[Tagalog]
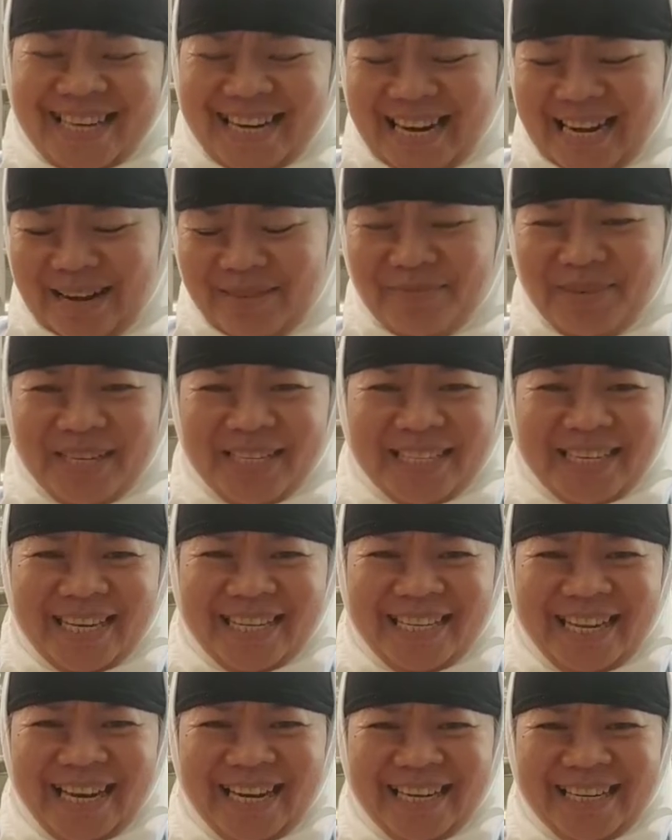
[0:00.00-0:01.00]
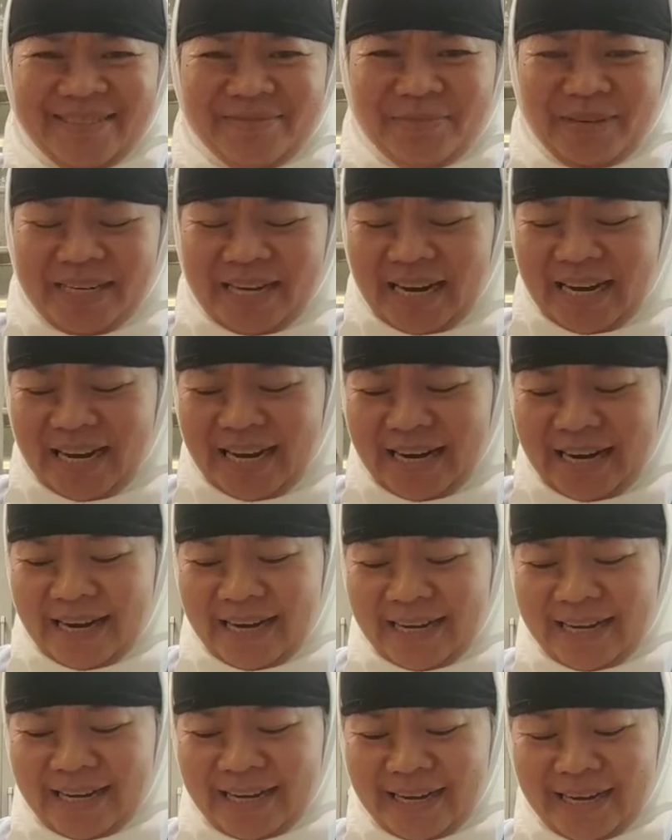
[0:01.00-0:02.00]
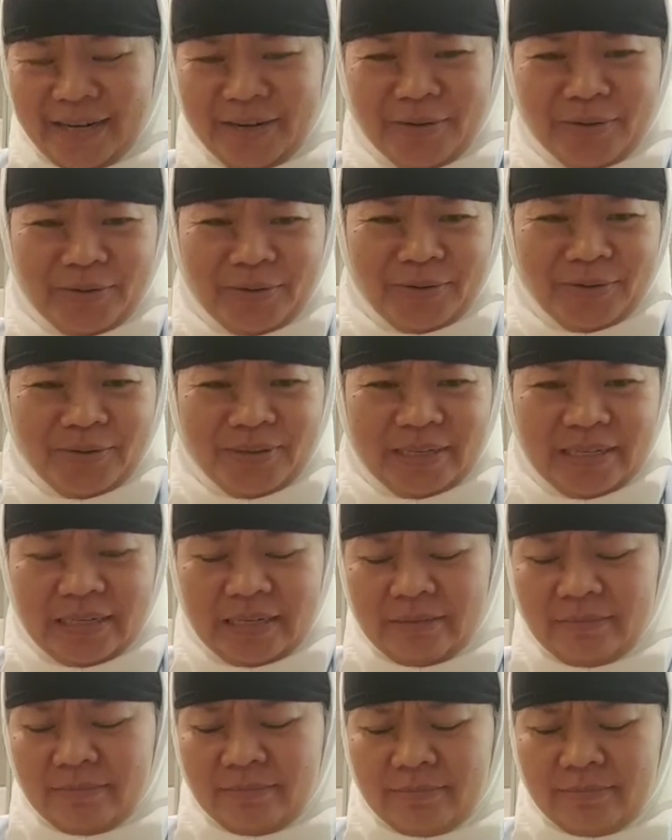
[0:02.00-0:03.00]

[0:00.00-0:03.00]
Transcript: salamat kay dal madali lang ang ano, oh, hindi.